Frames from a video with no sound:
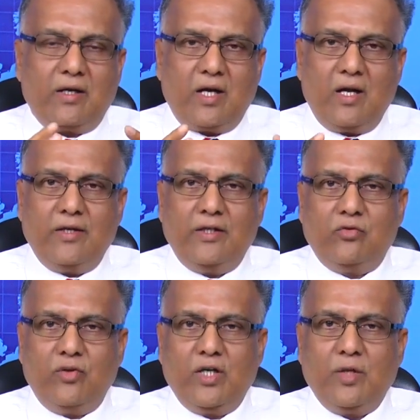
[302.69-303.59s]

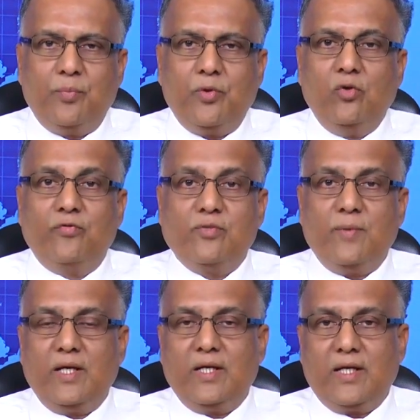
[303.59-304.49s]
రకాలైనటువంటి ప్రూఫ్స్
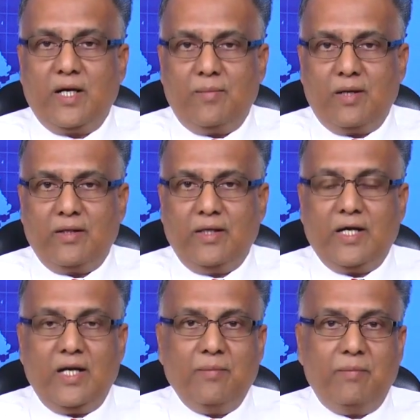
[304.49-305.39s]
మనకి కనబడతాయి
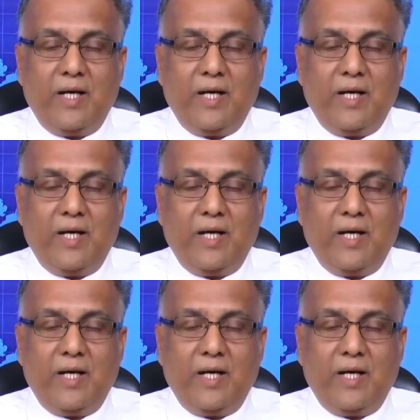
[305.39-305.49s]
కానీ